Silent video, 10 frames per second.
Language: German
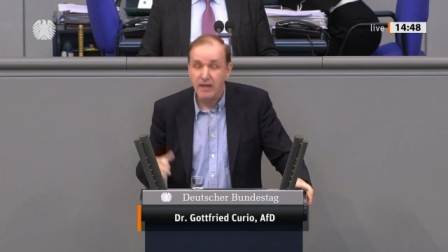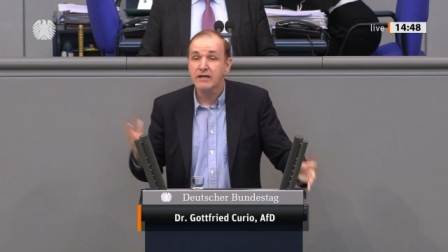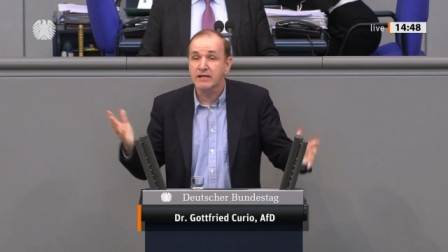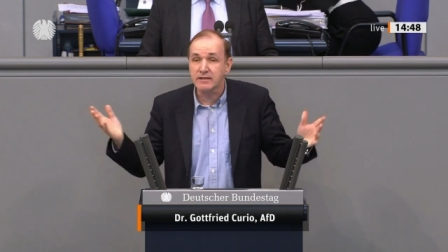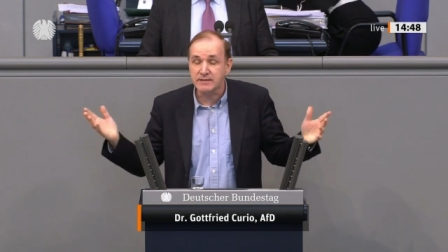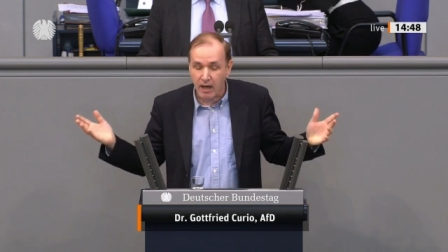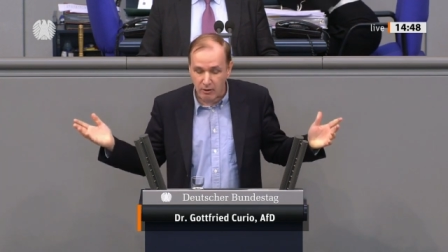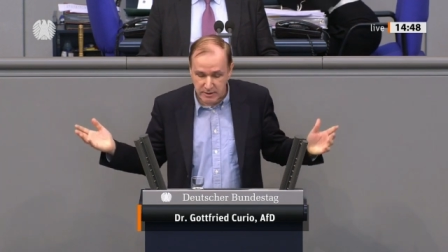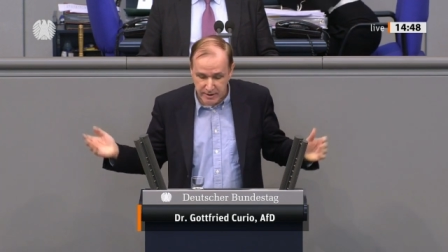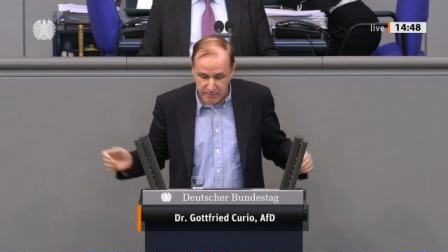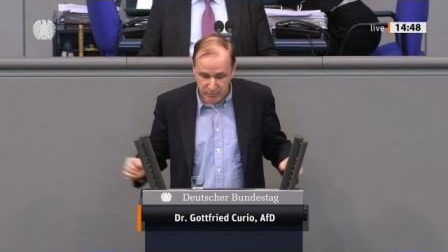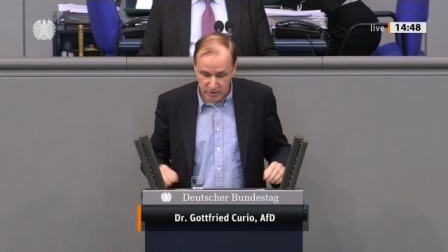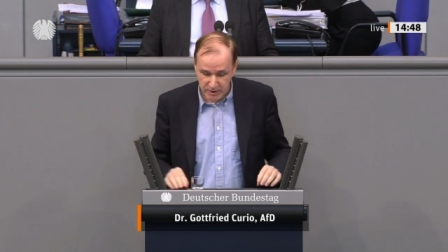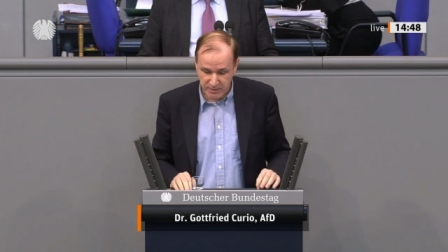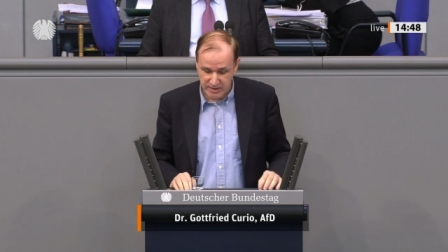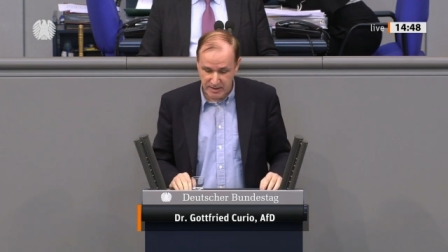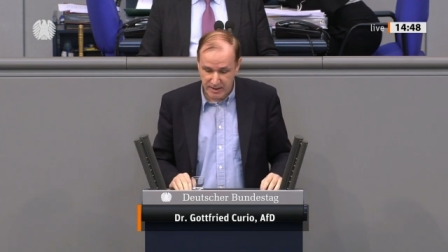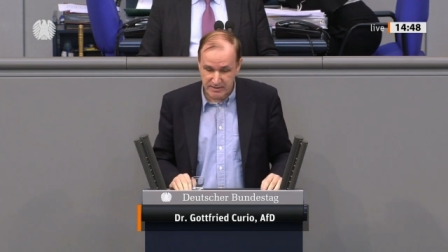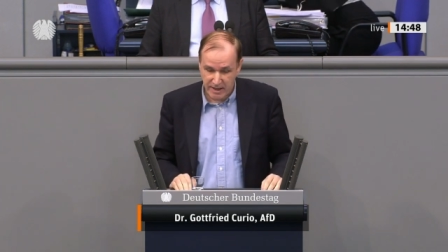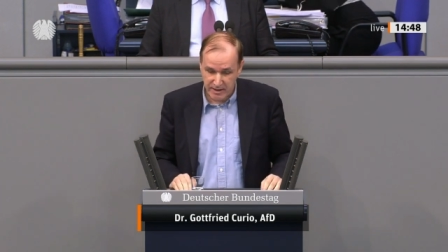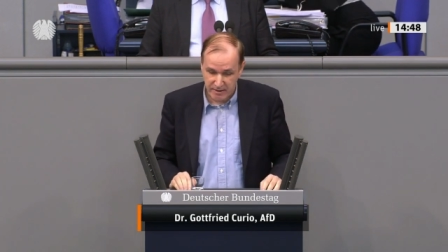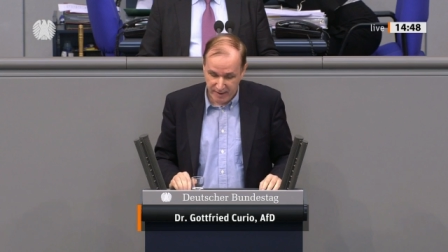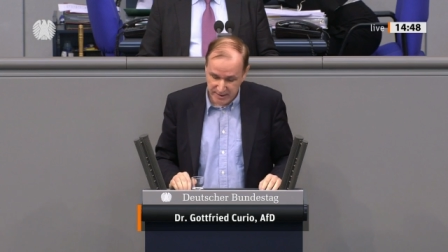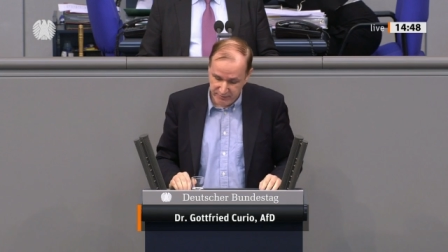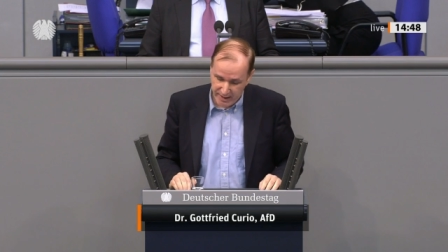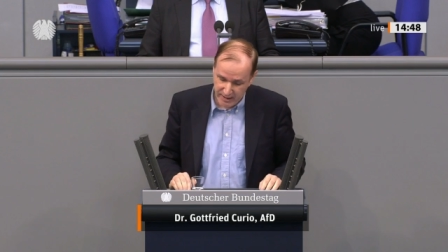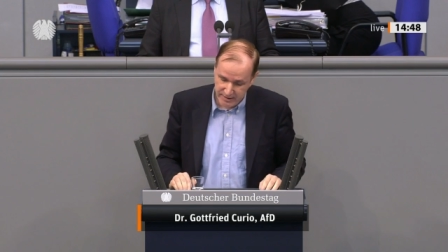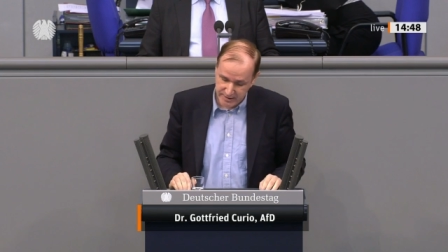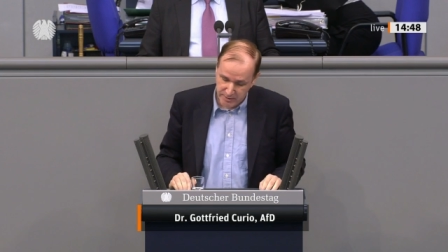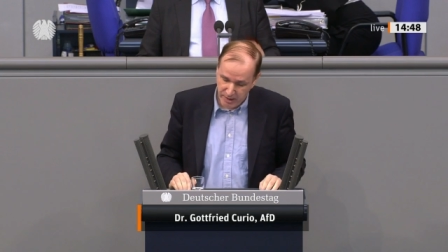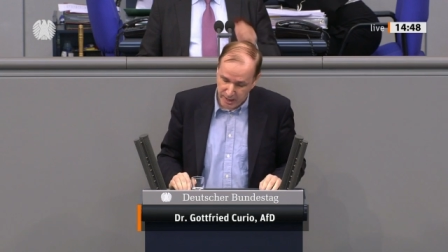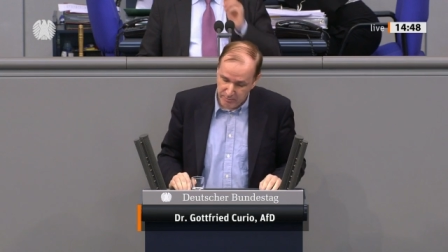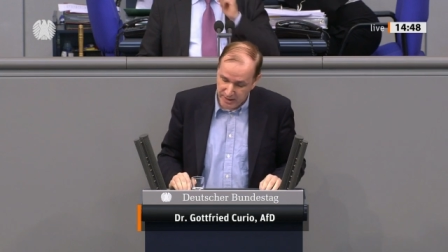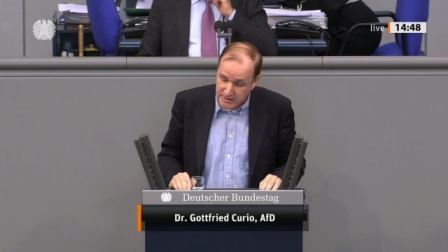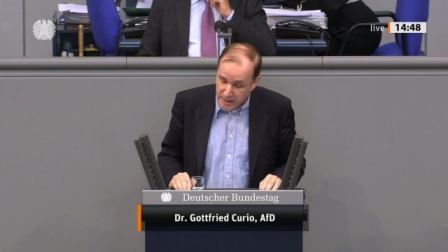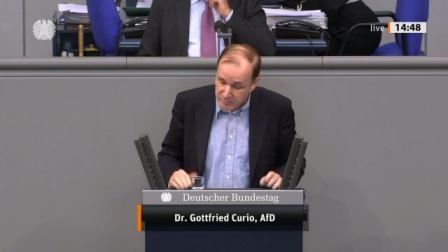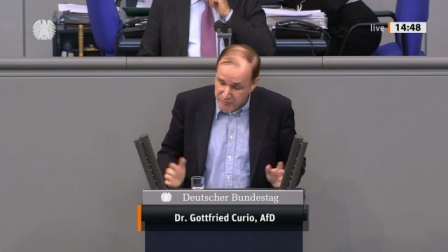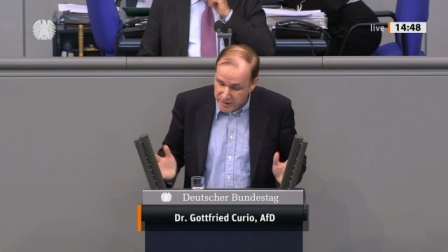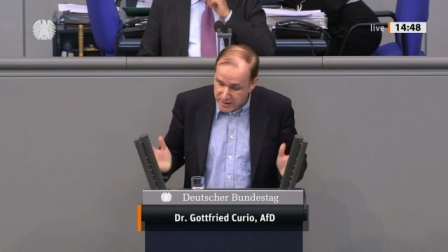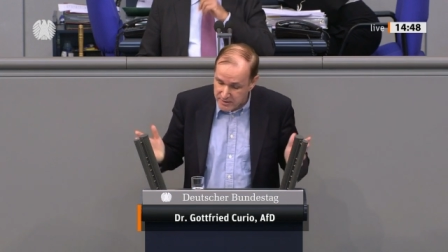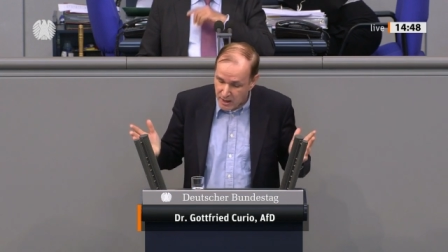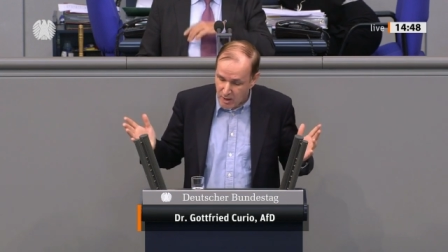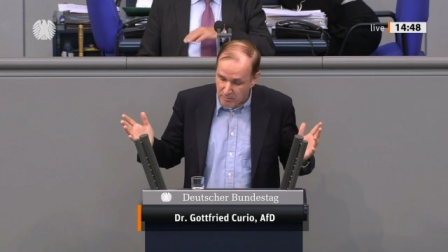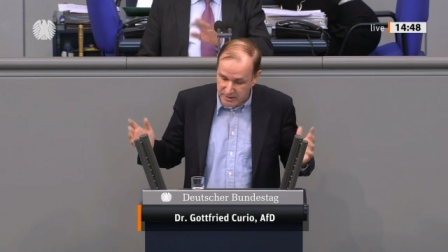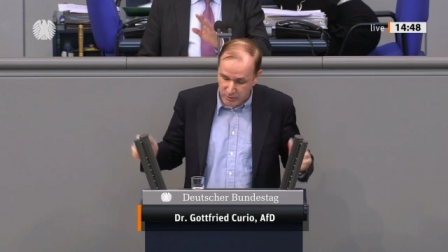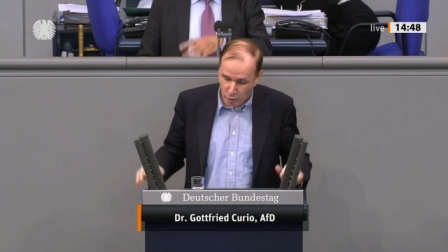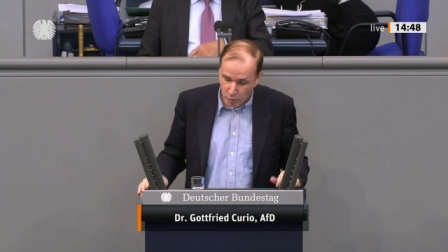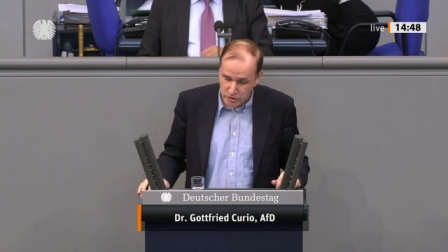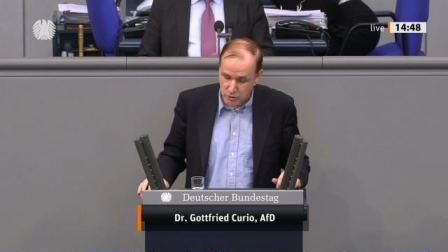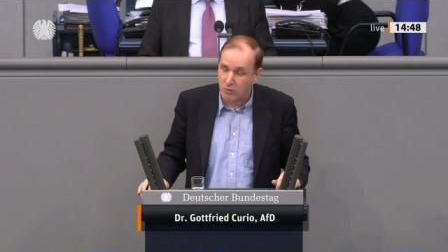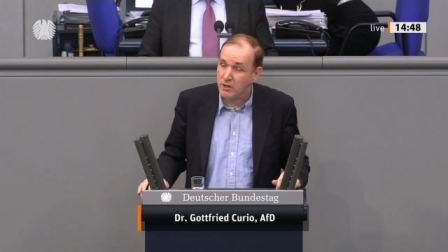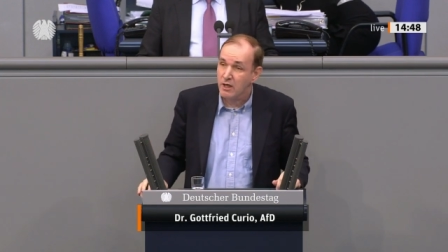Das ist ja auch der Bundespräsident, der eine gewaltverherrlichende Punkband empfiehlt mit O-Ton,